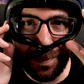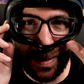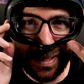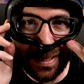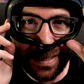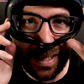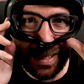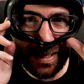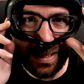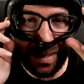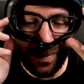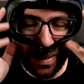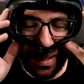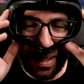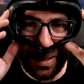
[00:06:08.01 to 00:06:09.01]
bastante,
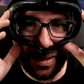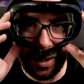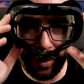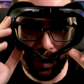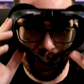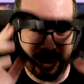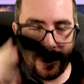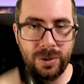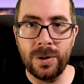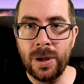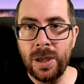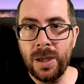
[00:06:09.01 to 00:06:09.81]
bastante justo.